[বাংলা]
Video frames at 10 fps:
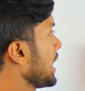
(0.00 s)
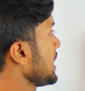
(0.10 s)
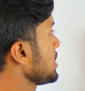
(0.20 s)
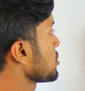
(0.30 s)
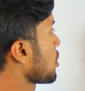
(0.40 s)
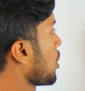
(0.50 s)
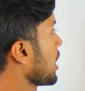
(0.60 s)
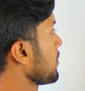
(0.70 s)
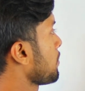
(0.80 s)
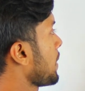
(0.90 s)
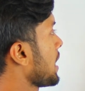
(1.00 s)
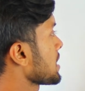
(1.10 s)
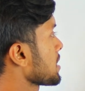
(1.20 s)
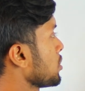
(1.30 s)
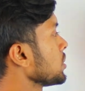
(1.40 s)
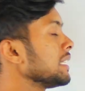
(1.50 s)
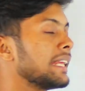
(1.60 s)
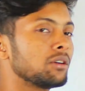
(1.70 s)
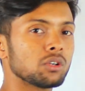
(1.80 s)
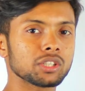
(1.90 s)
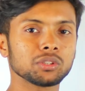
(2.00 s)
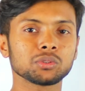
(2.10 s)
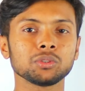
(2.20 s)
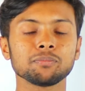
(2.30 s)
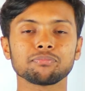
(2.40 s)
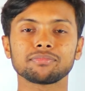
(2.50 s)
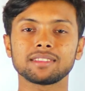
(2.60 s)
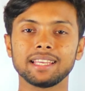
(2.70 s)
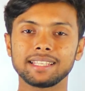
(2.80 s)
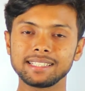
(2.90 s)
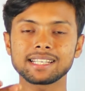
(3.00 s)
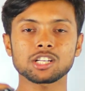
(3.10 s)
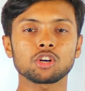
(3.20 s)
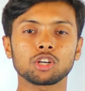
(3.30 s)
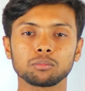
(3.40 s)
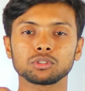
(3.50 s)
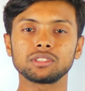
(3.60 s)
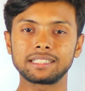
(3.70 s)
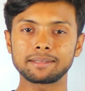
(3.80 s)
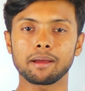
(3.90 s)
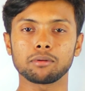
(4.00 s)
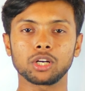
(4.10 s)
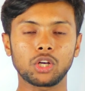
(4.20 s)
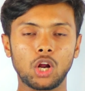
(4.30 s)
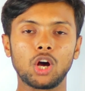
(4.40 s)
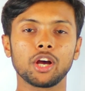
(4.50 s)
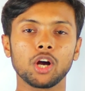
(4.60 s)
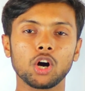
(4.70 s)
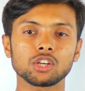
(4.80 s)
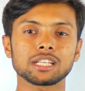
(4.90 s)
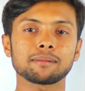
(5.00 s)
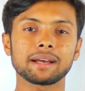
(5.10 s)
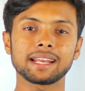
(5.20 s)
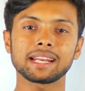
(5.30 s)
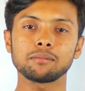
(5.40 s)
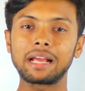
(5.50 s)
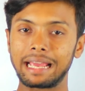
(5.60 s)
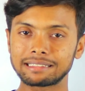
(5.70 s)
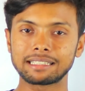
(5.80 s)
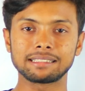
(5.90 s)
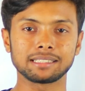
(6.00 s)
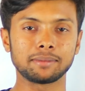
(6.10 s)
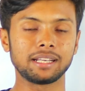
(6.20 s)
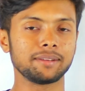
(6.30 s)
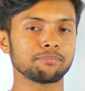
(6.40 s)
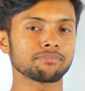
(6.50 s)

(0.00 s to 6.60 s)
এই ছয় পাঁচ এবং তিন এগুলো কিন্তু এই তিনটা সংখ্যা পদ্ধতিতে ব্যবহার করা হয় অক্টাল বাইনারি এবং হেক্সাডেসিমেলে